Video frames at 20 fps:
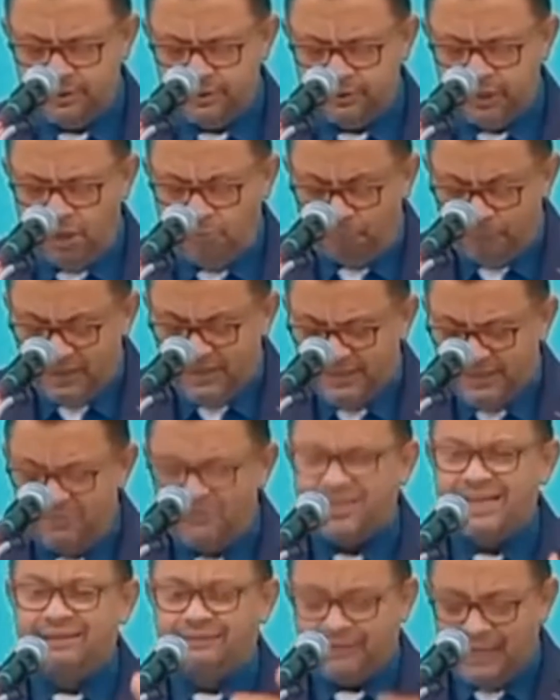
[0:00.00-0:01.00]
Então
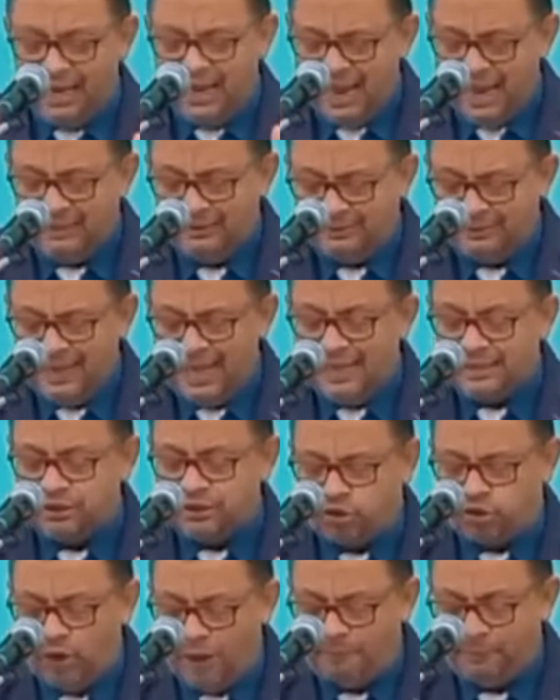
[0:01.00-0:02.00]
precisamos entrar é na
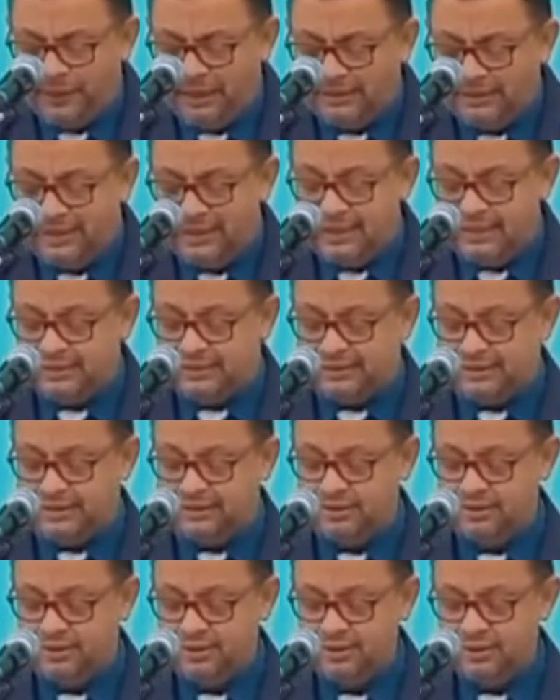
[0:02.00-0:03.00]
sua
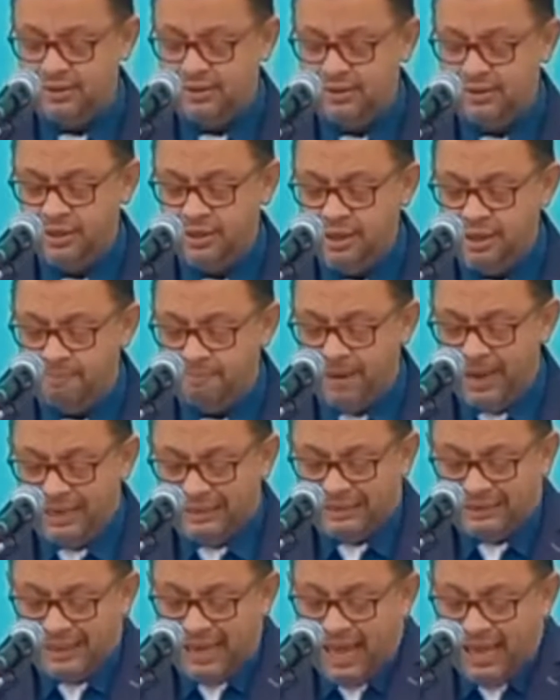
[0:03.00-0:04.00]
presença para
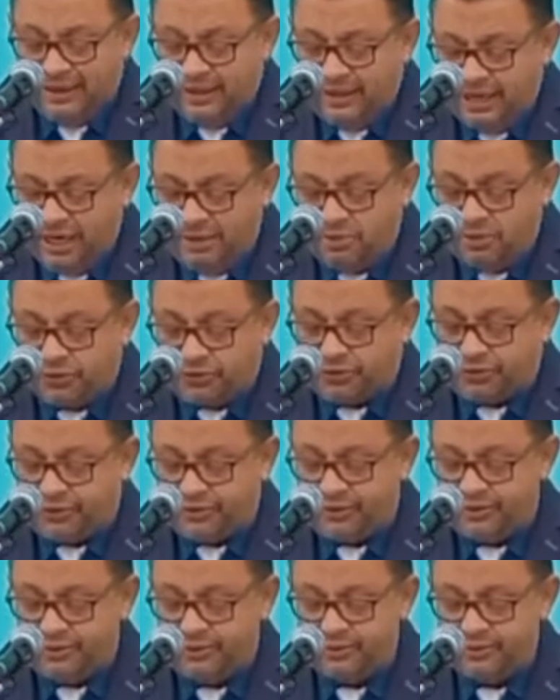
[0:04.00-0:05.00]

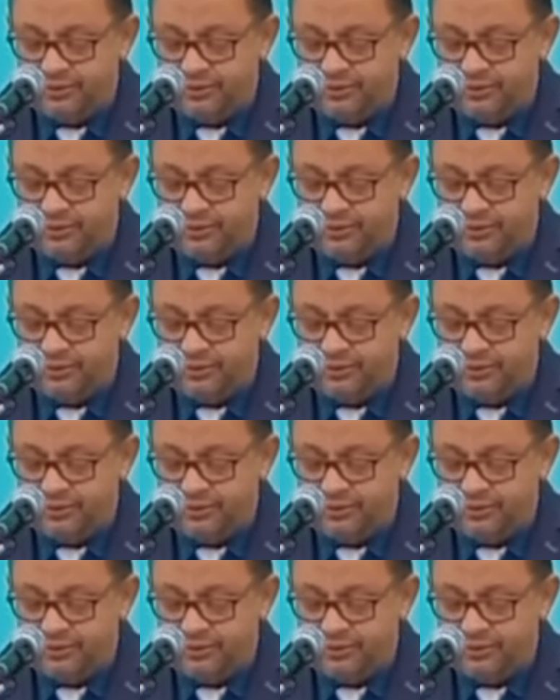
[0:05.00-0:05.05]
sairmos